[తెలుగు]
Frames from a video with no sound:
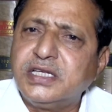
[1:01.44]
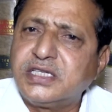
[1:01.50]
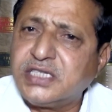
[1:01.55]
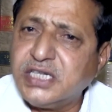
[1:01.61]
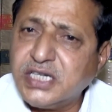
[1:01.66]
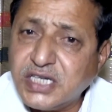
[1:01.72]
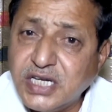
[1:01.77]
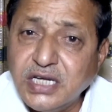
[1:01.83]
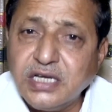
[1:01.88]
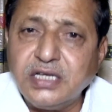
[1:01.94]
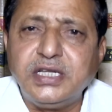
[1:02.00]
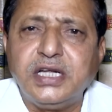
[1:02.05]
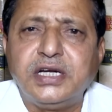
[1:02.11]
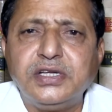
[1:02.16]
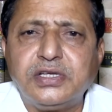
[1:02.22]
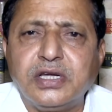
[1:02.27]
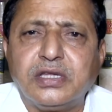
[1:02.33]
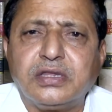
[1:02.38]
సిట్టింగ్
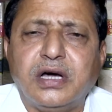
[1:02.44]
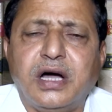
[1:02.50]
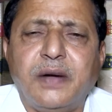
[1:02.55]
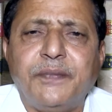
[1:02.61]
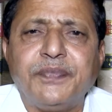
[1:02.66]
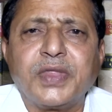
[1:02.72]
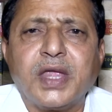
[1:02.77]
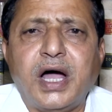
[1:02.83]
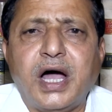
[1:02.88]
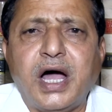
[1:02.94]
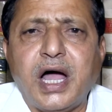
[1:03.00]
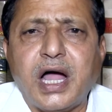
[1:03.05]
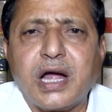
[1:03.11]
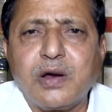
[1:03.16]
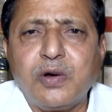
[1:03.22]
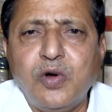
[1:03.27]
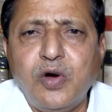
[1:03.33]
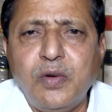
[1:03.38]
జడ్జి చేత ఆ
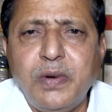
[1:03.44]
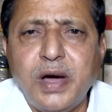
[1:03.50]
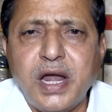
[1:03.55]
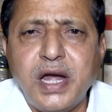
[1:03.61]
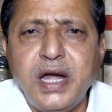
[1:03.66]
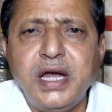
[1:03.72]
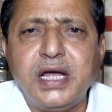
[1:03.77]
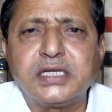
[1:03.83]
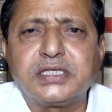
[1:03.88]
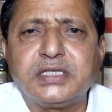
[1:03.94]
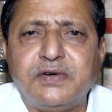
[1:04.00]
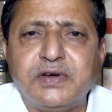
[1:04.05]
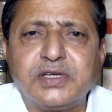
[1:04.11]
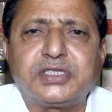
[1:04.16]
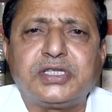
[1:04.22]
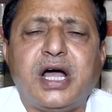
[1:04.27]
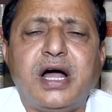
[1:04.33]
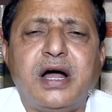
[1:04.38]
గ్లోబారినా
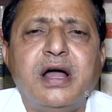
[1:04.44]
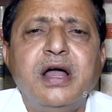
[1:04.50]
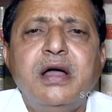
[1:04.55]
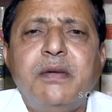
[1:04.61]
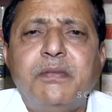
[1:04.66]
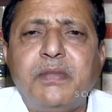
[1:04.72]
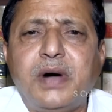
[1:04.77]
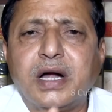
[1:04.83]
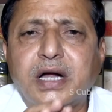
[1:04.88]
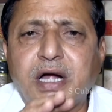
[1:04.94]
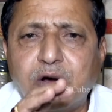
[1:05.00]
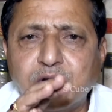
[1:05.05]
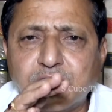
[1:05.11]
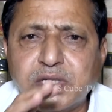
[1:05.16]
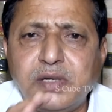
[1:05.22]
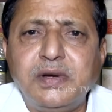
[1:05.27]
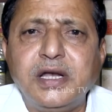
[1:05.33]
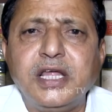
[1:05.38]
సంస్థ మాకు
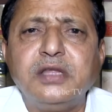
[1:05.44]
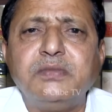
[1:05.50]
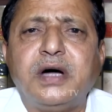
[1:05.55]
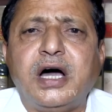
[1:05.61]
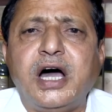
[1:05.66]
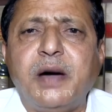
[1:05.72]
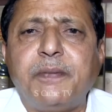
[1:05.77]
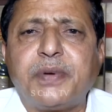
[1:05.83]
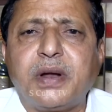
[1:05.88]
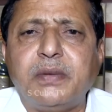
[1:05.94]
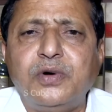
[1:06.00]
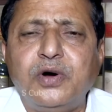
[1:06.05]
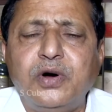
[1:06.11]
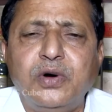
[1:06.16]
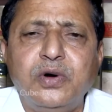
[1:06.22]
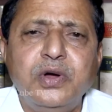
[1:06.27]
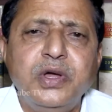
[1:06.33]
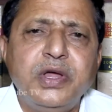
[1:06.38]
అవసరం లేదు మహాప్రభు
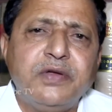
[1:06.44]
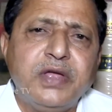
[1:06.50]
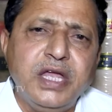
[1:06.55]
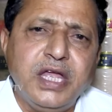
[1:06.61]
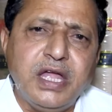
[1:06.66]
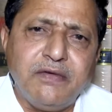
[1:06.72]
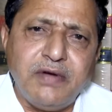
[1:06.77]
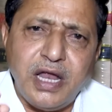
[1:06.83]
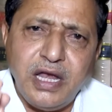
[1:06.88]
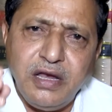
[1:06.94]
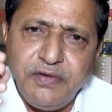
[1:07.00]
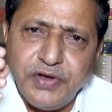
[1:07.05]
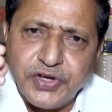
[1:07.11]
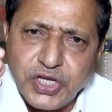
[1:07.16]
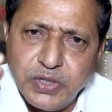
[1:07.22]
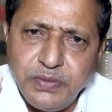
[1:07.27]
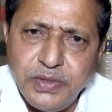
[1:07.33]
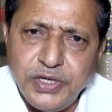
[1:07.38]
ఈ
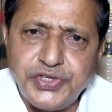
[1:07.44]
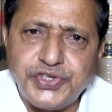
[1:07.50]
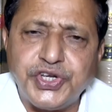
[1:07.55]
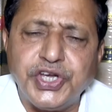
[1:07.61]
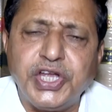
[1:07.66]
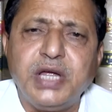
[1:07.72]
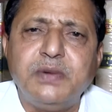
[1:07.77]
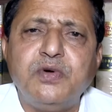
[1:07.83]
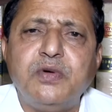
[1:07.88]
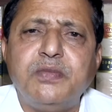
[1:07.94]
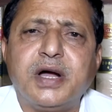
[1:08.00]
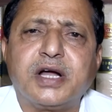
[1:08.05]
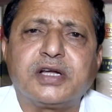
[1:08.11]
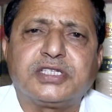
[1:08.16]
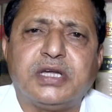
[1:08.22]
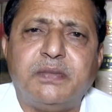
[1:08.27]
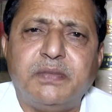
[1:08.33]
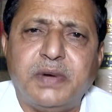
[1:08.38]
ఎవాల్యుయేషన్ మేము చేయము
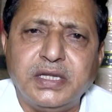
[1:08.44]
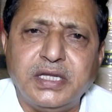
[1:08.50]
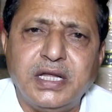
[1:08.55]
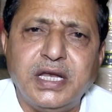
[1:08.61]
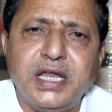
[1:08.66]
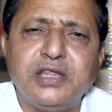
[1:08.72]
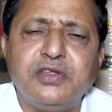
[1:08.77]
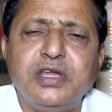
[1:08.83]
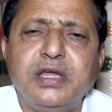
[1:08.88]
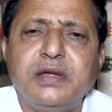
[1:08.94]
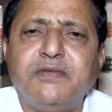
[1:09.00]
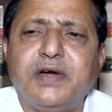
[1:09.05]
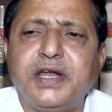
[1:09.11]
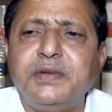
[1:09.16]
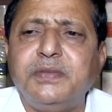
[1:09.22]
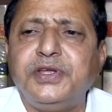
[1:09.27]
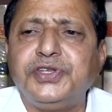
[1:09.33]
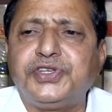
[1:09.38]
మాకు సంబంధం లేదు
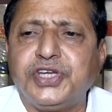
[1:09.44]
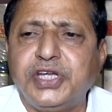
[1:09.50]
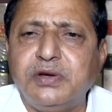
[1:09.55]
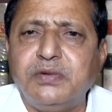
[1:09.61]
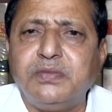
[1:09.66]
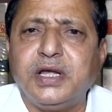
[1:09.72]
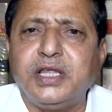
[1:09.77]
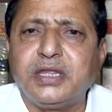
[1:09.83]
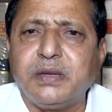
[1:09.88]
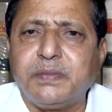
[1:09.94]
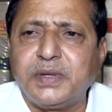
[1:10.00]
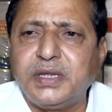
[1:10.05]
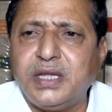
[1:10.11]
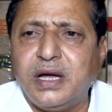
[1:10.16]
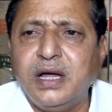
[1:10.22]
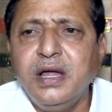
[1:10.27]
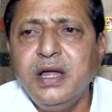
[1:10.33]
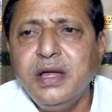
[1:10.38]
ఇవన్నీ మేము చేయము ఇంత
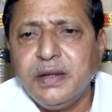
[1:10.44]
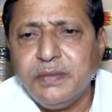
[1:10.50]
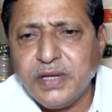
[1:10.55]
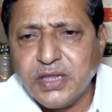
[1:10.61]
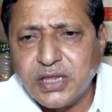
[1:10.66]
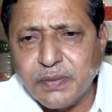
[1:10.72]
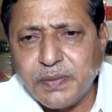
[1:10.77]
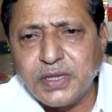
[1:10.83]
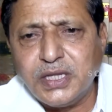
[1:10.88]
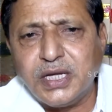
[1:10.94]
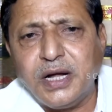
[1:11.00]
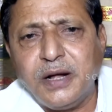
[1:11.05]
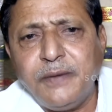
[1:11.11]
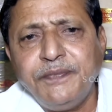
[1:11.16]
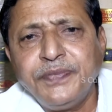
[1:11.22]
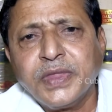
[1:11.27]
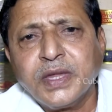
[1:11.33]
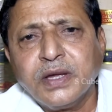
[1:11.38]
పెద్ద ఇంత పెద్ద
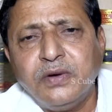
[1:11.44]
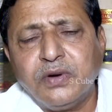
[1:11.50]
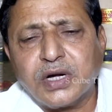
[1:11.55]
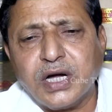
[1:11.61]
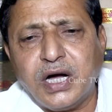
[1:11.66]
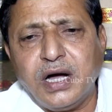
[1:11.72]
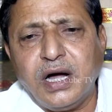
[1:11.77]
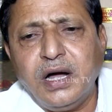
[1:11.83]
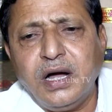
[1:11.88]
ఒక